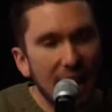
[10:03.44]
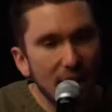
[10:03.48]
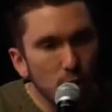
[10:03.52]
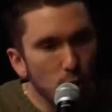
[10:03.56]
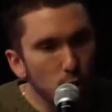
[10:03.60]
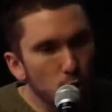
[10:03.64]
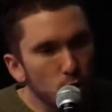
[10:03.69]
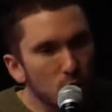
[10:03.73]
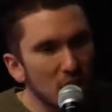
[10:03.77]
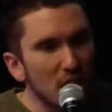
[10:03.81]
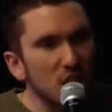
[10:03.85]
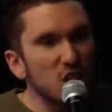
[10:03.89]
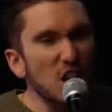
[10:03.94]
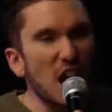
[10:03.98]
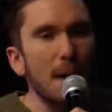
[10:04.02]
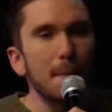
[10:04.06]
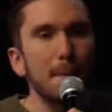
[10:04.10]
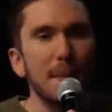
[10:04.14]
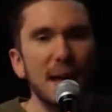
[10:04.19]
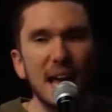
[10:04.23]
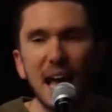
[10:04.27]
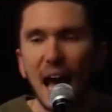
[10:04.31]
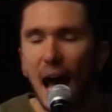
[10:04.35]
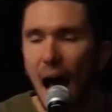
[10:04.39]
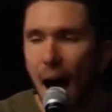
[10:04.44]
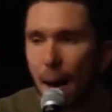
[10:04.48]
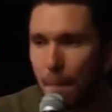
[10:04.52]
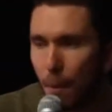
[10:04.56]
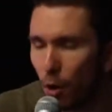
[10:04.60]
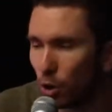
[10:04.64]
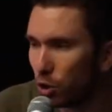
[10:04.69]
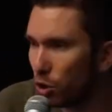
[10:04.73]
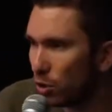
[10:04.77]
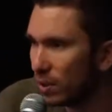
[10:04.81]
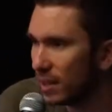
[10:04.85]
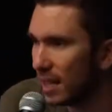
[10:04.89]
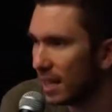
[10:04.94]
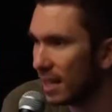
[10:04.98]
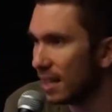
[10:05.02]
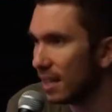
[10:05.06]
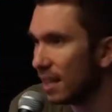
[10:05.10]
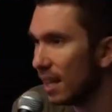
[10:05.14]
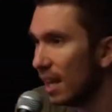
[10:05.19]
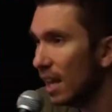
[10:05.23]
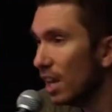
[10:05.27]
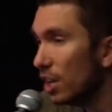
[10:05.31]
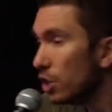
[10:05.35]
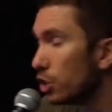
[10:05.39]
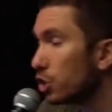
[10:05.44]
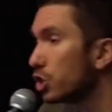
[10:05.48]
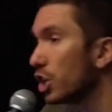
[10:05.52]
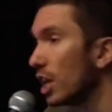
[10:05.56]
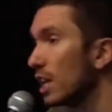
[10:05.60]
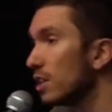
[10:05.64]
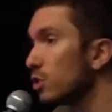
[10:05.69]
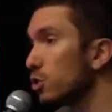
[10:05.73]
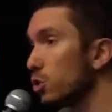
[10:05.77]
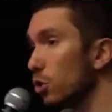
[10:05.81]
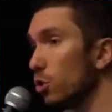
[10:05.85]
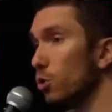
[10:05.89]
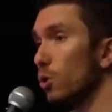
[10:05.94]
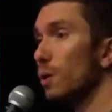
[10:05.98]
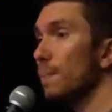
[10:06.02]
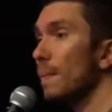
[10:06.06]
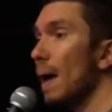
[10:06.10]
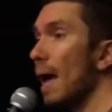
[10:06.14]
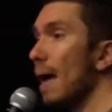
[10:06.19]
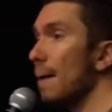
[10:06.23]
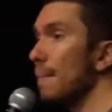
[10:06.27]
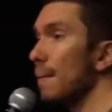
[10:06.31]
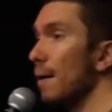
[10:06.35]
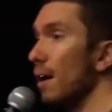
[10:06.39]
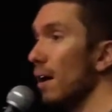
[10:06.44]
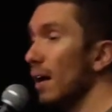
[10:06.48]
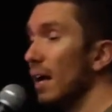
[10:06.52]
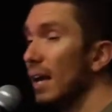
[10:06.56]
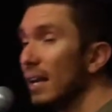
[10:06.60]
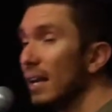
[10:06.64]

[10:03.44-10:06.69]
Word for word: il ne nous a jamais abandonnés. Jésus lui-même,